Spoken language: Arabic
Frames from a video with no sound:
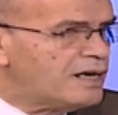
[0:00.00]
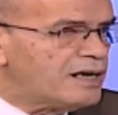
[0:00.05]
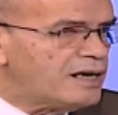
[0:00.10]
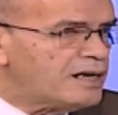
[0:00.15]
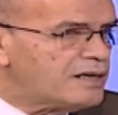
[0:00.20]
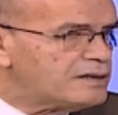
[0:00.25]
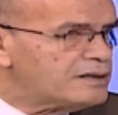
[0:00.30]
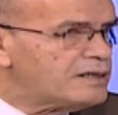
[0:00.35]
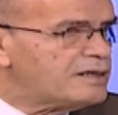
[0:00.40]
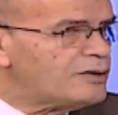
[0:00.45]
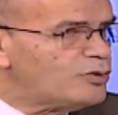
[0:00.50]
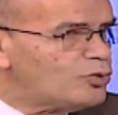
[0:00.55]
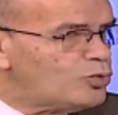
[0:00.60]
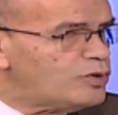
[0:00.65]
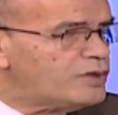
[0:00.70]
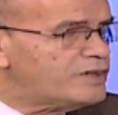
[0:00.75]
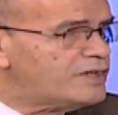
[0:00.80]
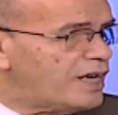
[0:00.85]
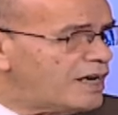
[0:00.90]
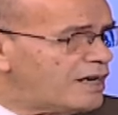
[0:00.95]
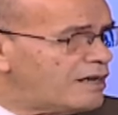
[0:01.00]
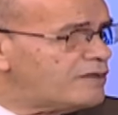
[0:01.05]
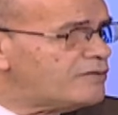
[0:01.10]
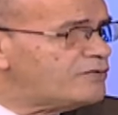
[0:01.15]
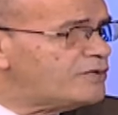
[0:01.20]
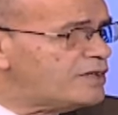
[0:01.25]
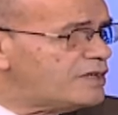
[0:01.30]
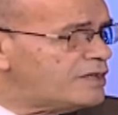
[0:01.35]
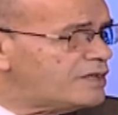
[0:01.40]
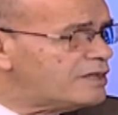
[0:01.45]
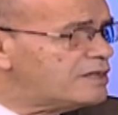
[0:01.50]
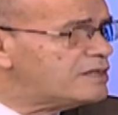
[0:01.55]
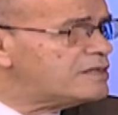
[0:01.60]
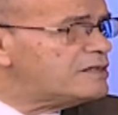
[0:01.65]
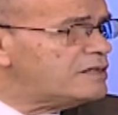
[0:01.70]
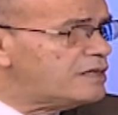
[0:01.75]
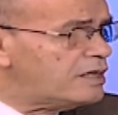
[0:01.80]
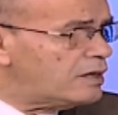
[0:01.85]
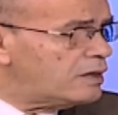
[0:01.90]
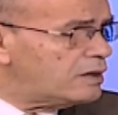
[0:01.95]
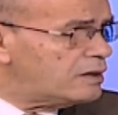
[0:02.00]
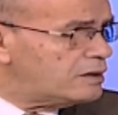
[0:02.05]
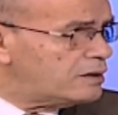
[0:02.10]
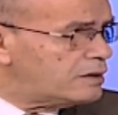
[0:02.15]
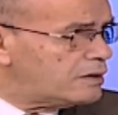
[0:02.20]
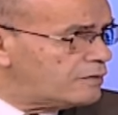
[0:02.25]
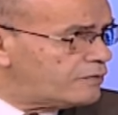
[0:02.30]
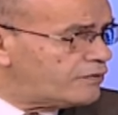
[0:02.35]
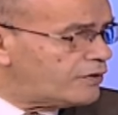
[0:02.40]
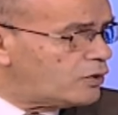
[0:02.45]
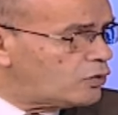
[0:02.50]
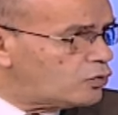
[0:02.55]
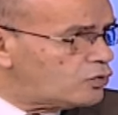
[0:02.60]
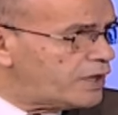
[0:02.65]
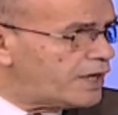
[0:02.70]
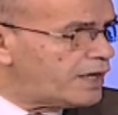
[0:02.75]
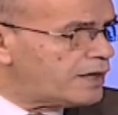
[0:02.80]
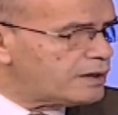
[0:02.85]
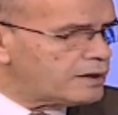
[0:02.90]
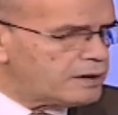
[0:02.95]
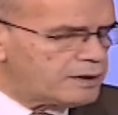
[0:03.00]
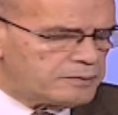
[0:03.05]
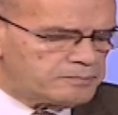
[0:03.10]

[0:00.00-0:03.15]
أقدر أقول أنها في ازدياد فهناك